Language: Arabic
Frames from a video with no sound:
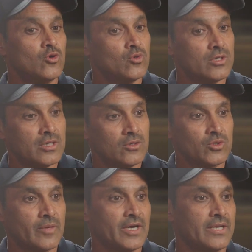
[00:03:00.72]

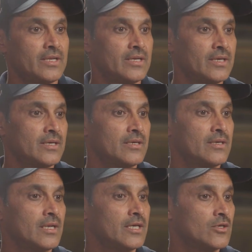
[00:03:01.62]
وطبعا
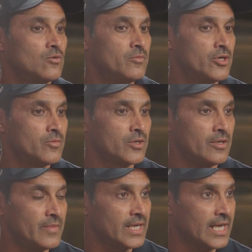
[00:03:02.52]
الله يطول بعمر
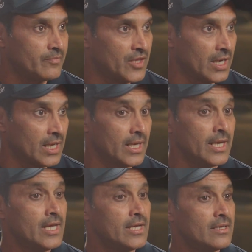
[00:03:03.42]
الملك عبد الله
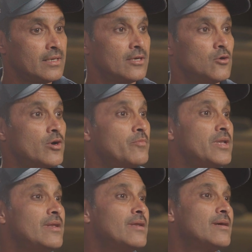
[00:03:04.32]
هو
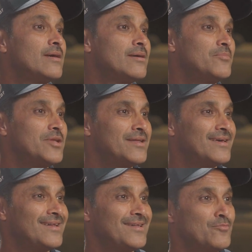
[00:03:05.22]
من من
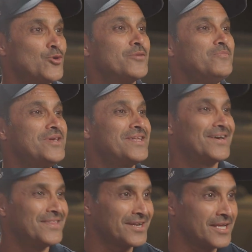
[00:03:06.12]
المحبين
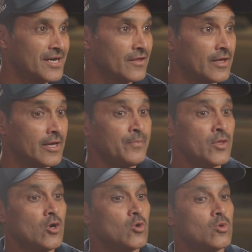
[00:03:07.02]
هذه الرياضه
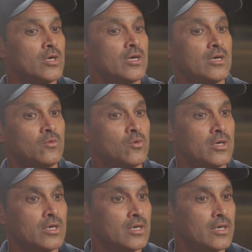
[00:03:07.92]
و و
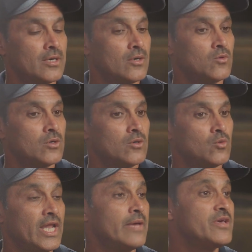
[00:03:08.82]

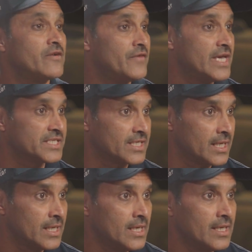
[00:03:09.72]
والامير
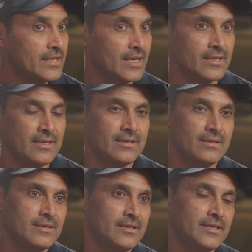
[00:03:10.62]
فيصل
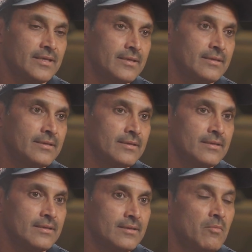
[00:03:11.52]
يعني احنا
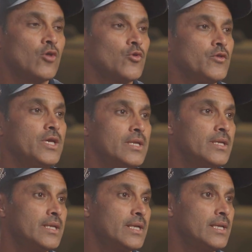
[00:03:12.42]
محظوظين ان